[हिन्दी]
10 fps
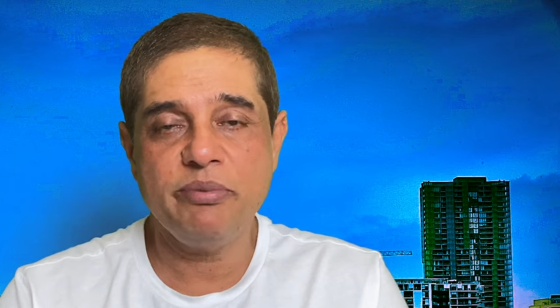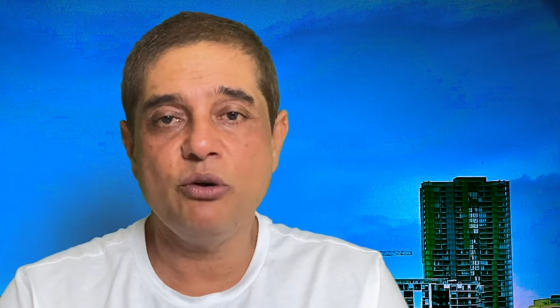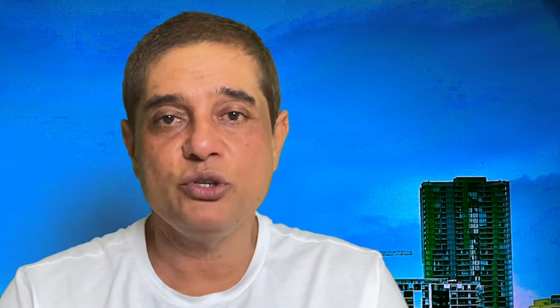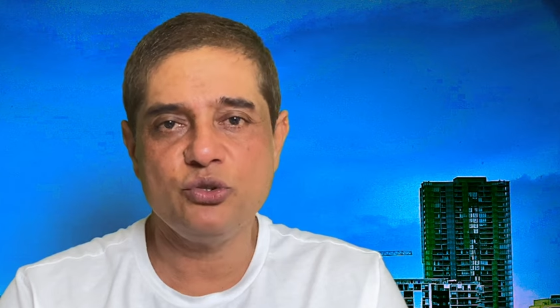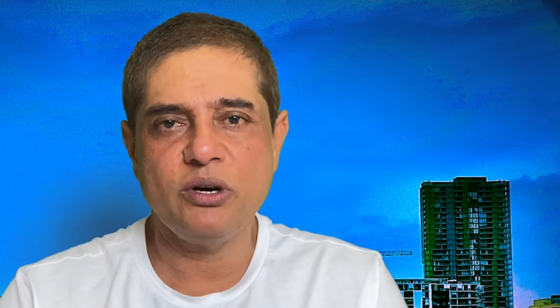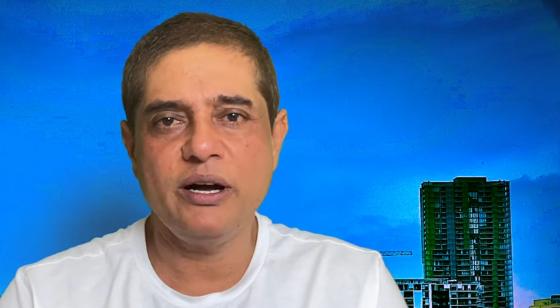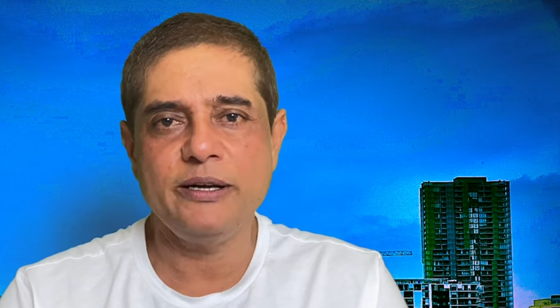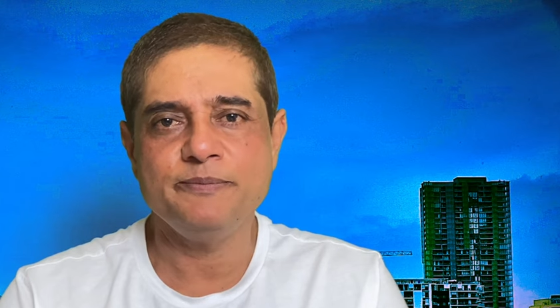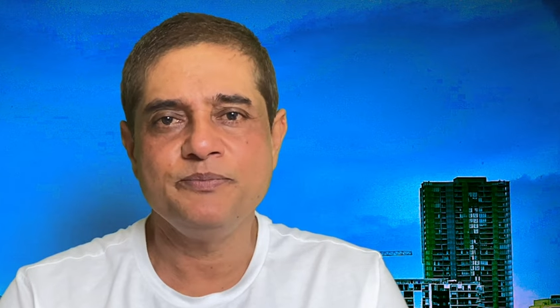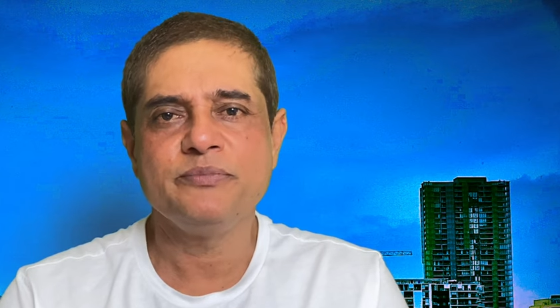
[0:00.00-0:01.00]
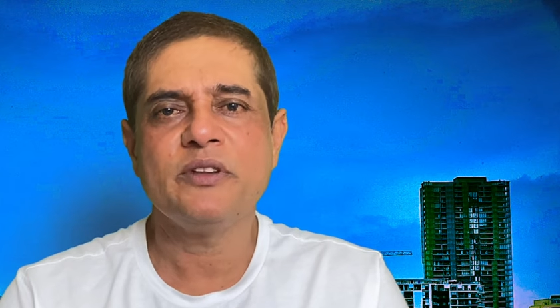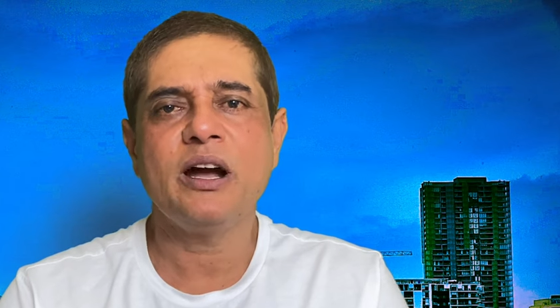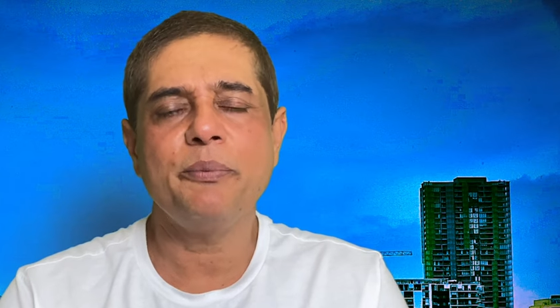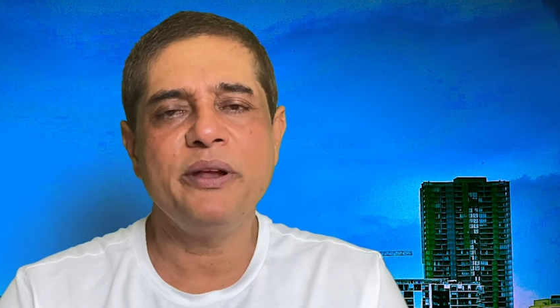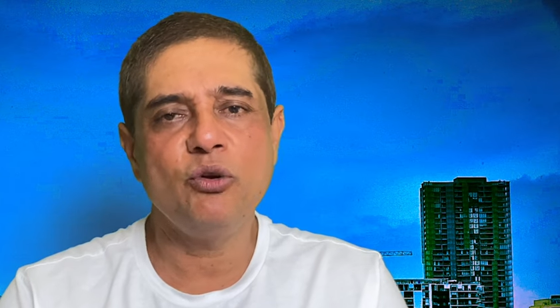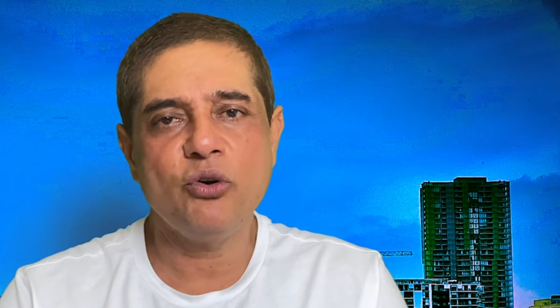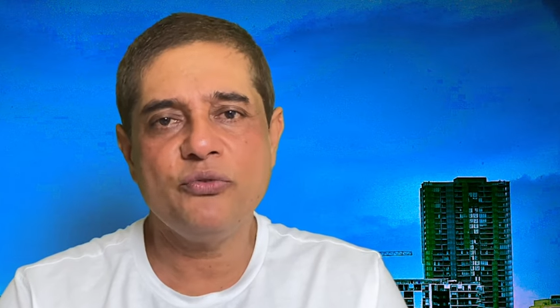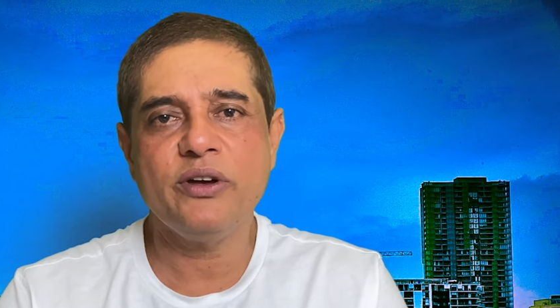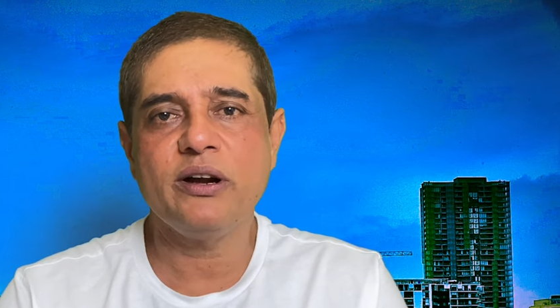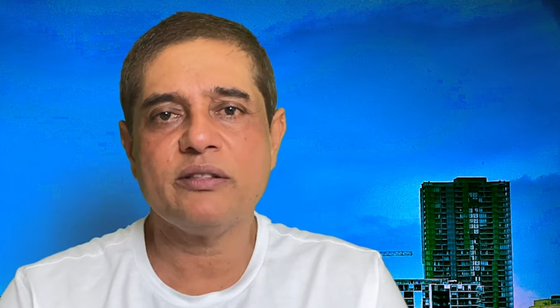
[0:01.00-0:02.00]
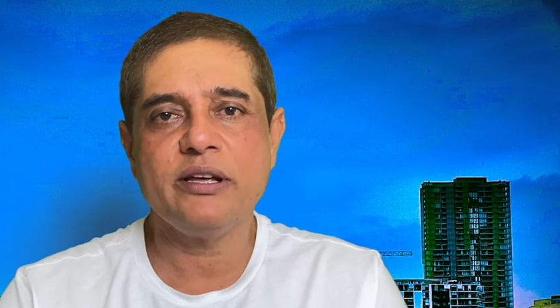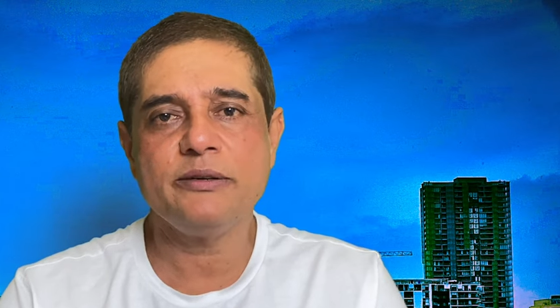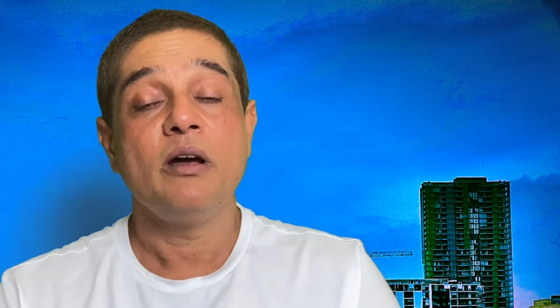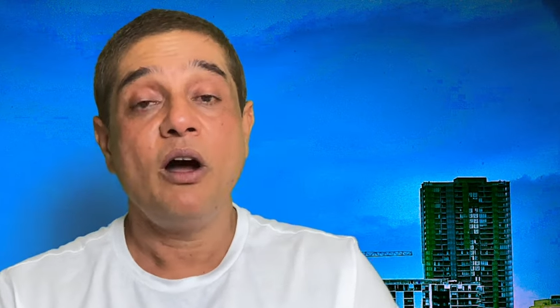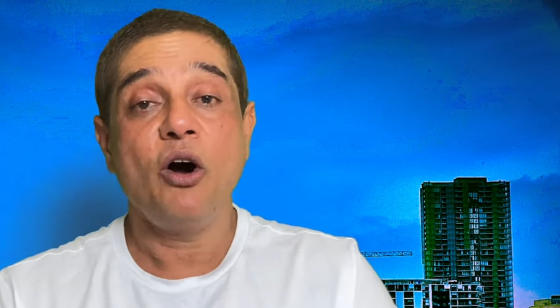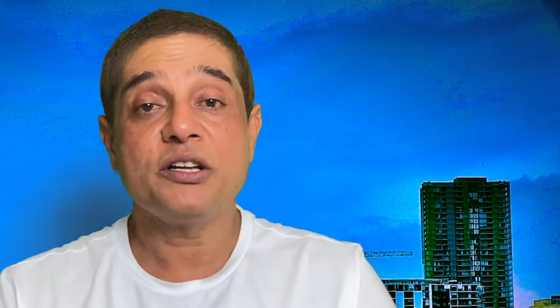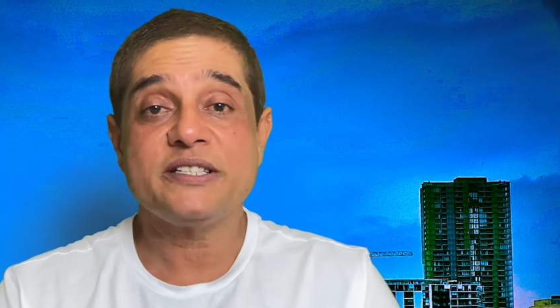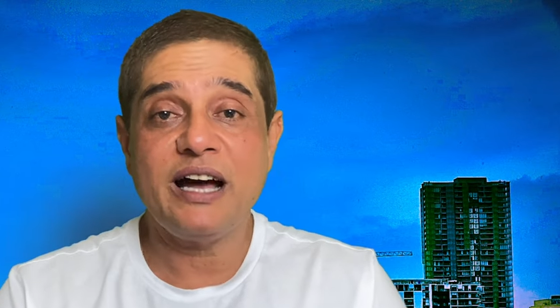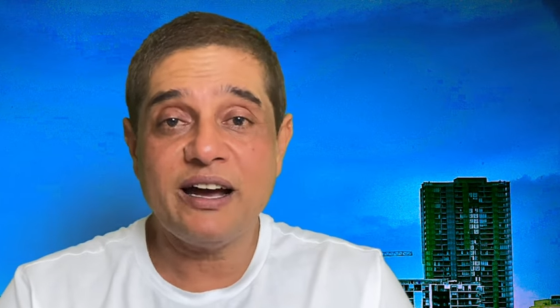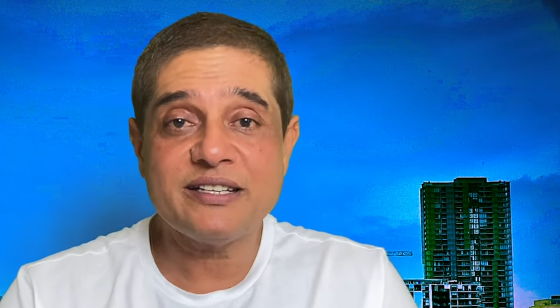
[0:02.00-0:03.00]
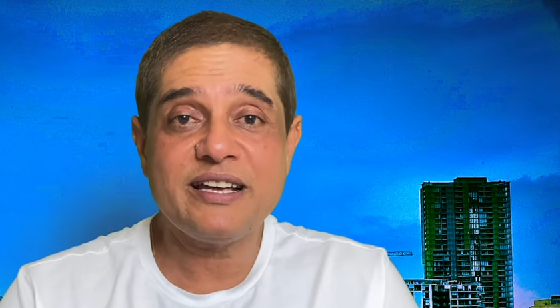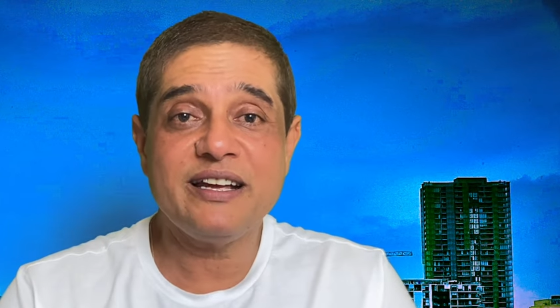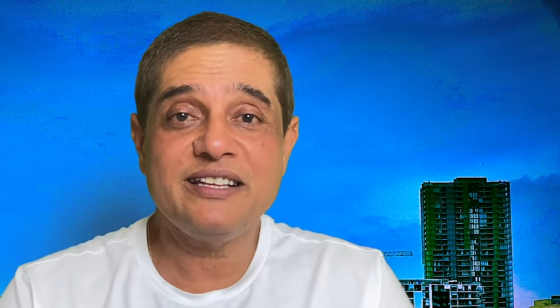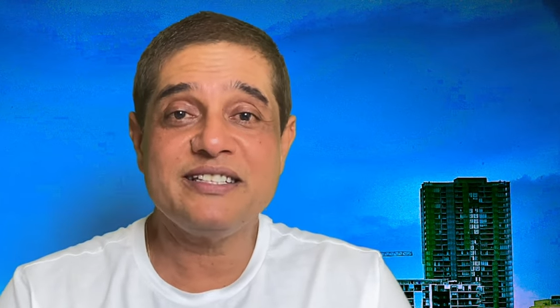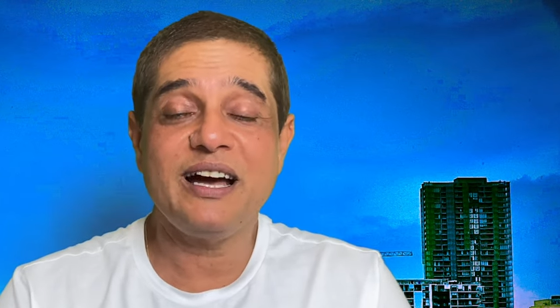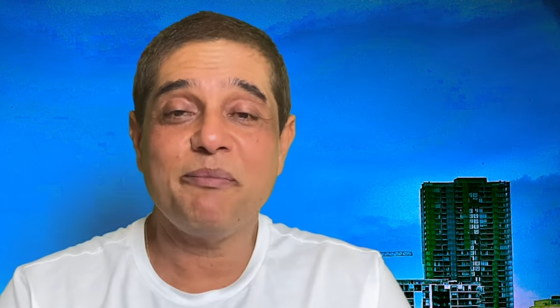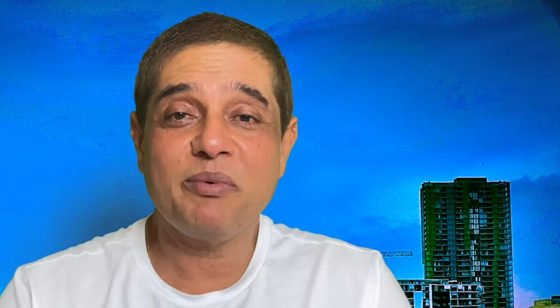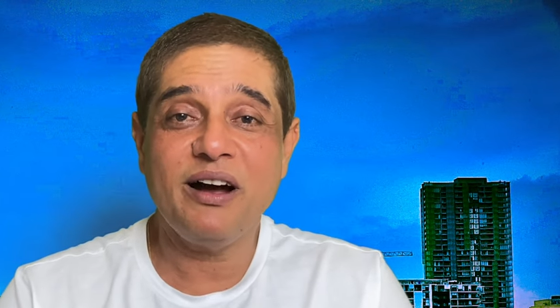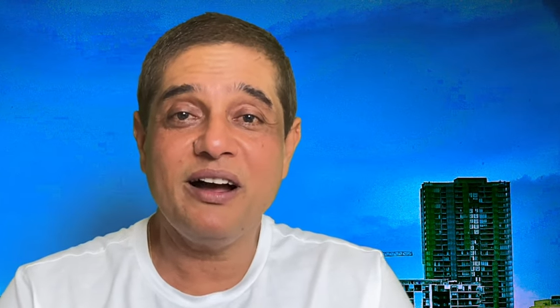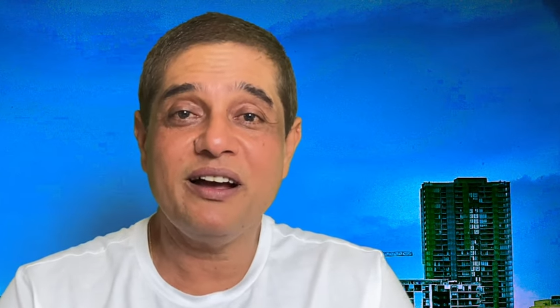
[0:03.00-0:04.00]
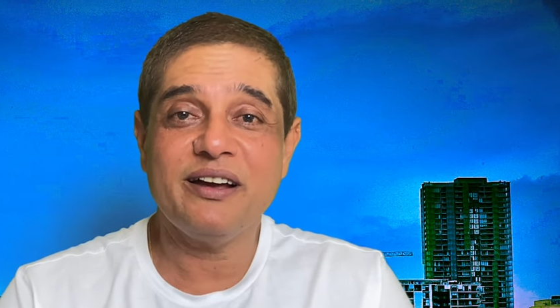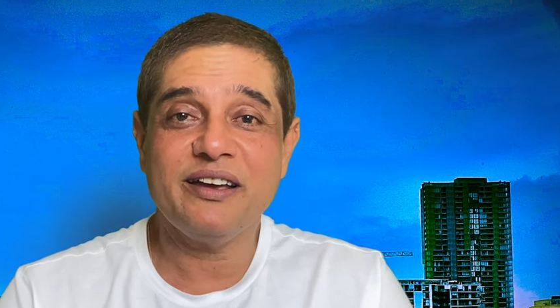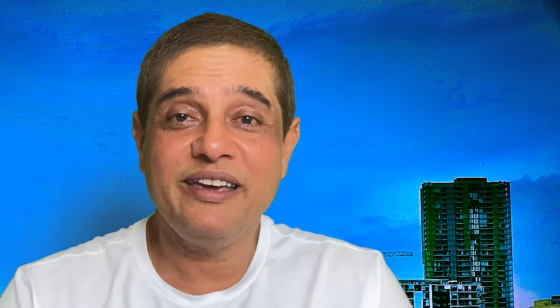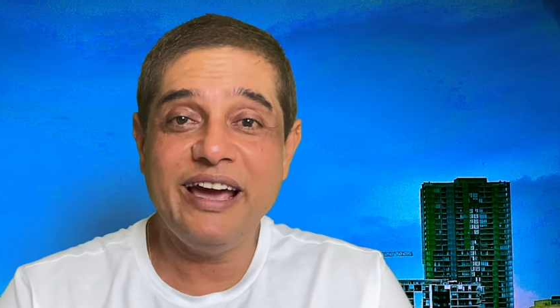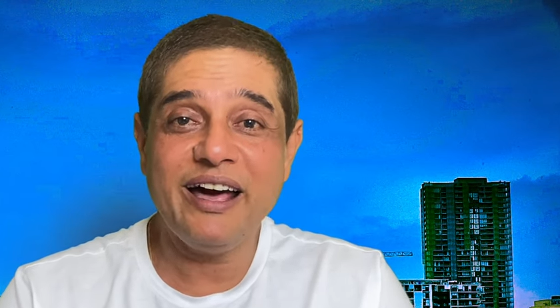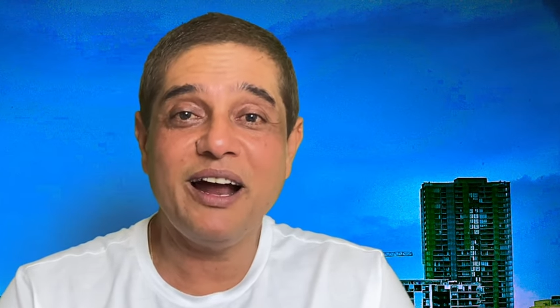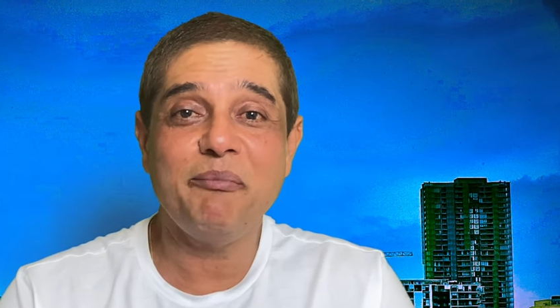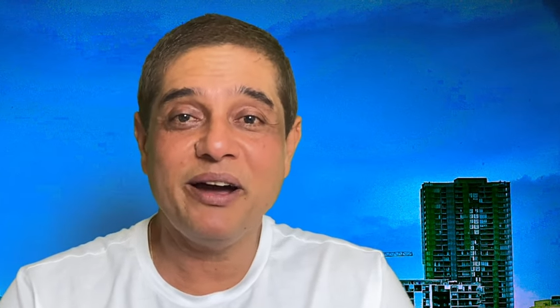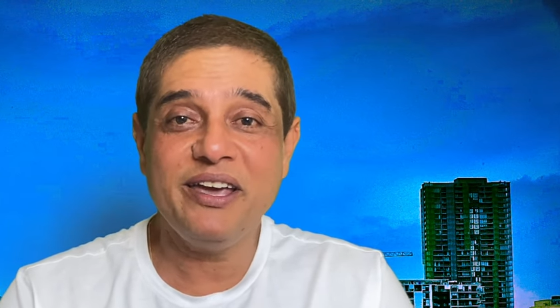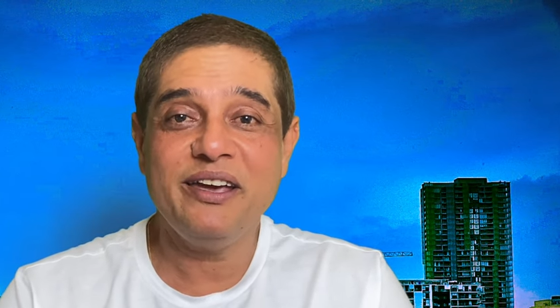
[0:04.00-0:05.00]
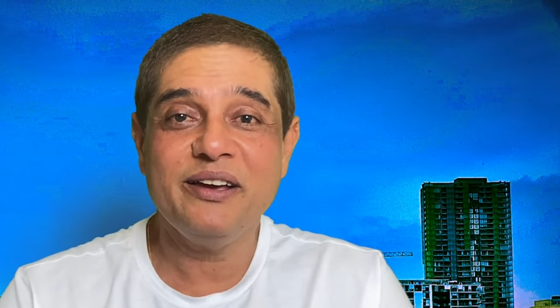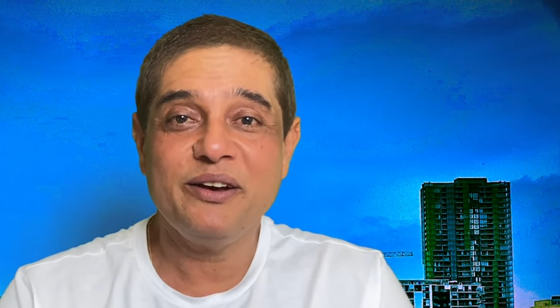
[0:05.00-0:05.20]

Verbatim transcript: भी हो चुका है काफी नॉन फिगर थे और सागर सरहदी साहब का 11 मई